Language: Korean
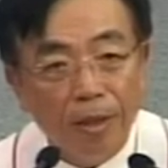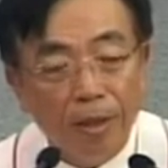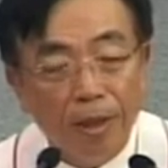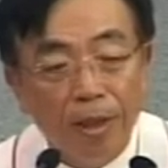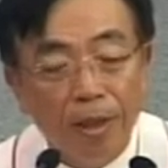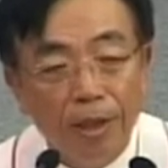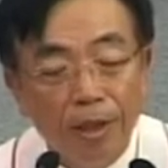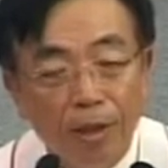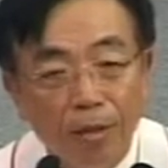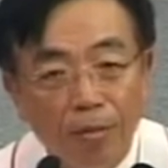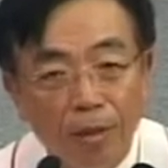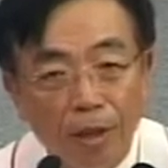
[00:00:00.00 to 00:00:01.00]
익히
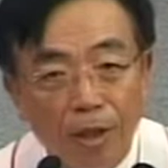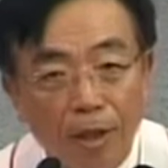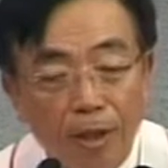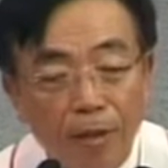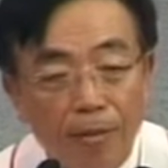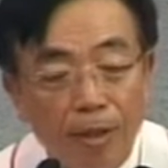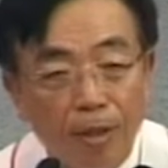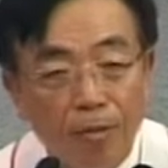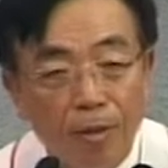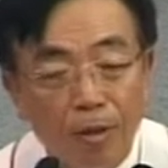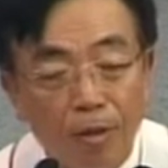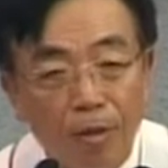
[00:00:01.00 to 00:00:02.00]
여러분들에게
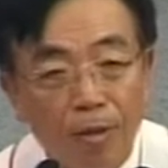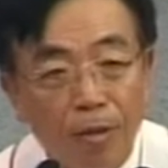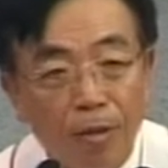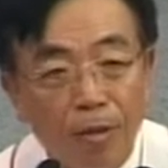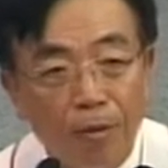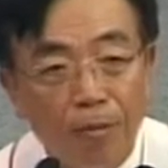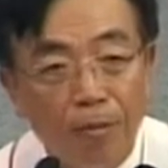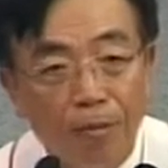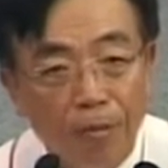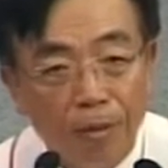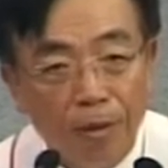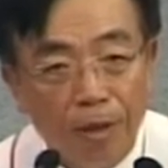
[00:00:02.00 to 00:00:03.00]
말씀드렸던 것처럼
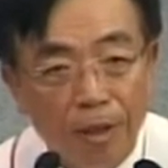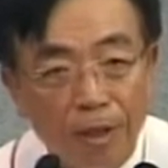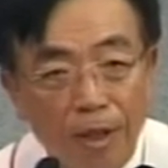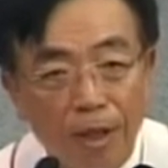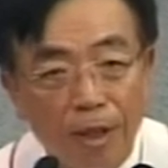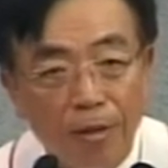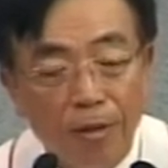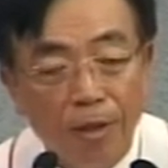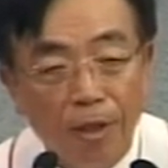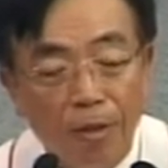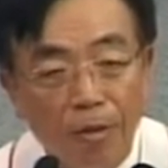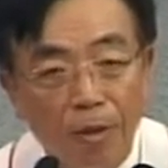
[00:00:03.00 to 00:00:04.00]
이사야
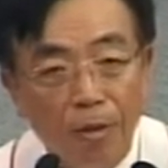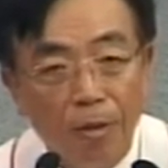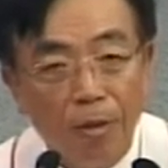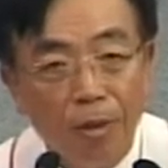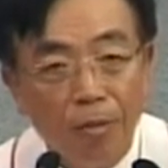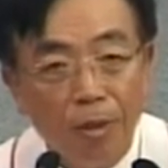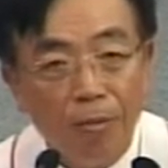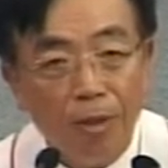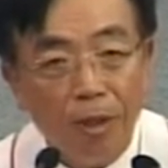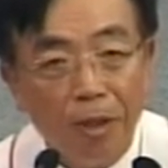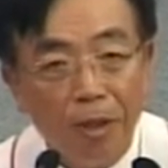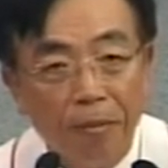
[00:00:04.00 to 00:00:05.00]
선자를 통해서
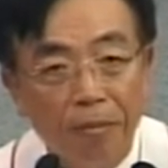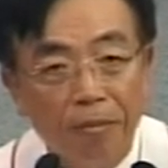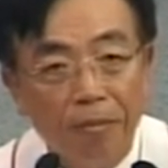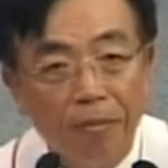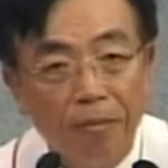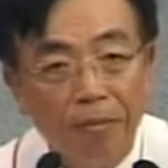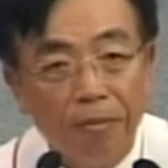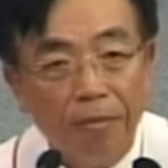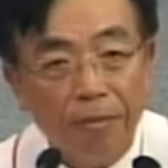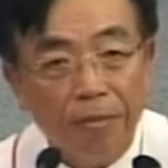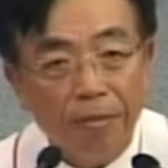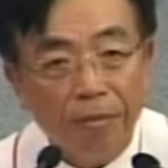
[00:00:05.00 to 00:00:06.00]
53장에
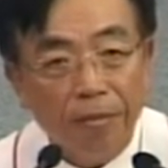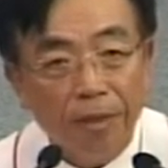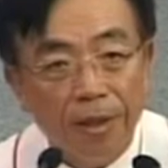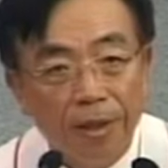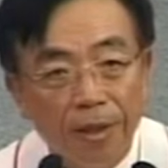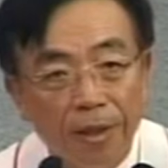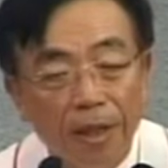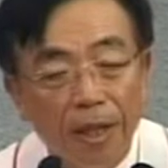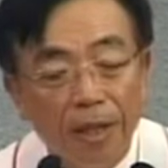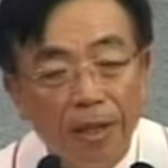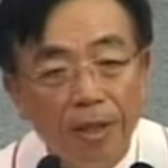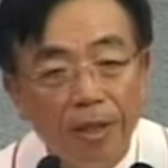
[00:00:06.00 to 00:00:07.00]

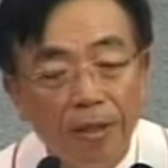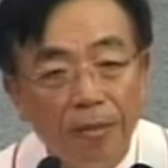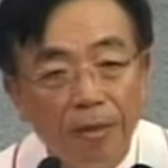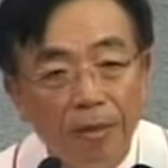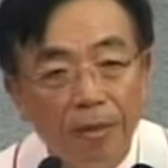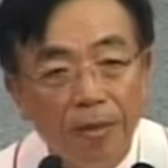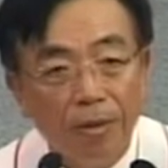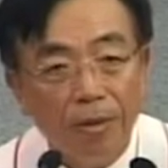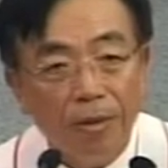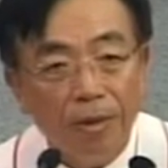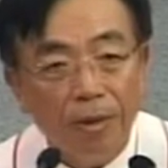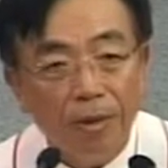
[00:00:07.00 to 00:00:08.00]
그가 찔림은
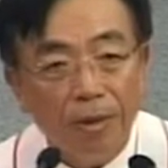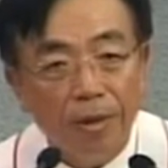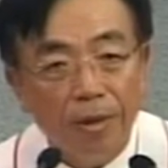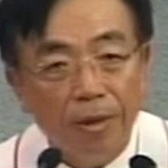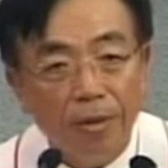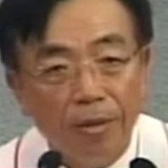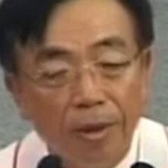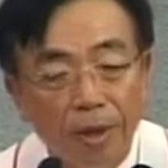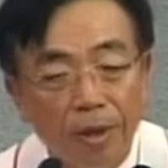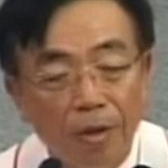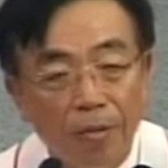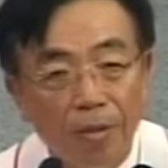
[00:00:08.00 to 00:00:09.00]

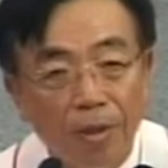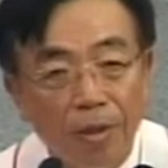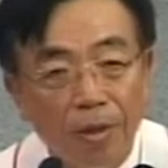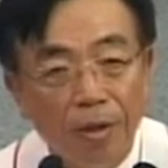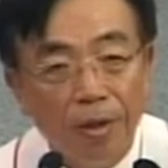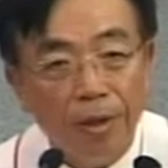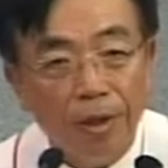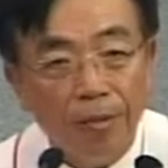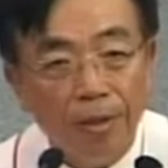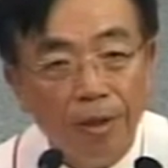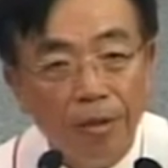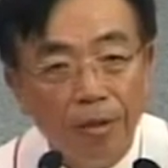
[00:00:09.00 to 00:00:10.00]
우리의 허물
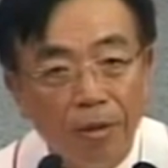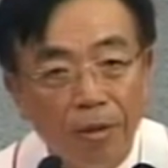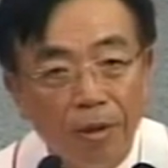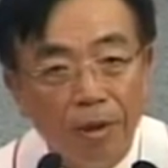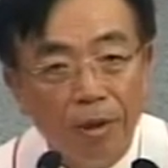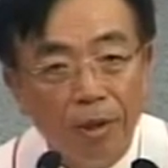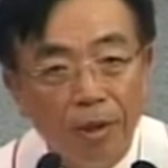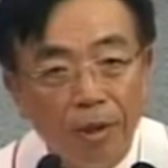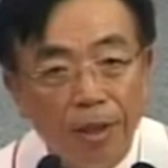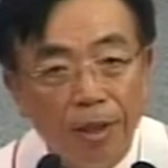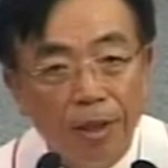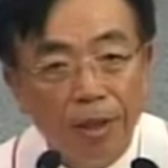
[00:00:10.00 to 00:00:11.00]
때문이고
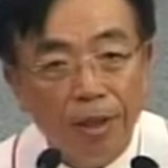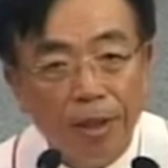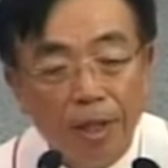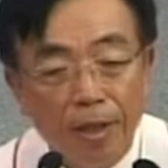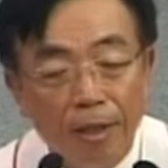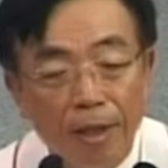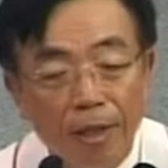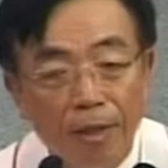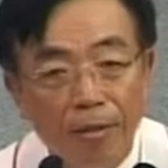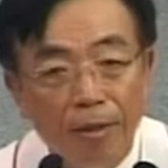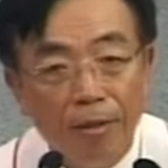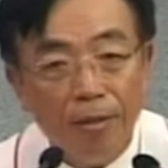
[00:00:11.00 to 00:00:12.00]
그가
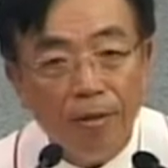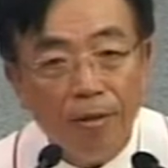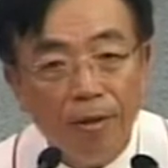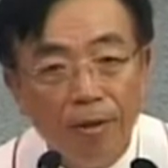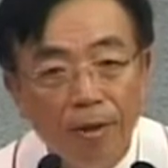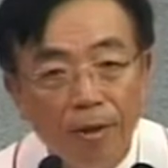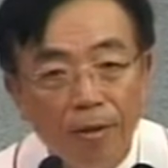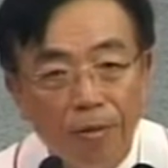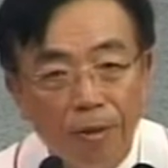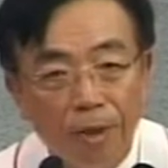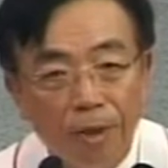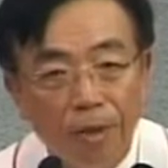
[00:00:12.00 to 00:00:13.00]
상함은
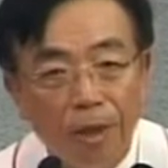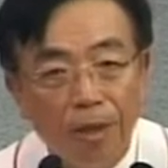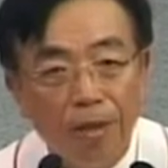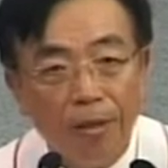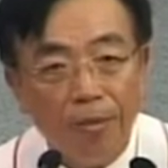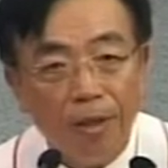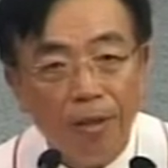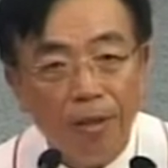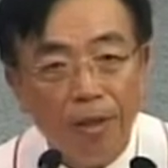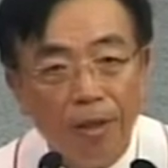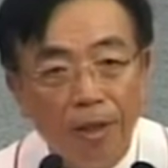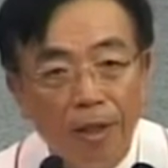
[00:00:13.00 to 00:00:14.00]
우리의 죄악 때문인
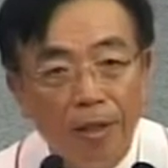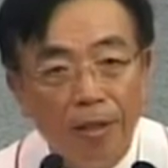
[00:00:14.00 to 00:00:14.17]
것이다.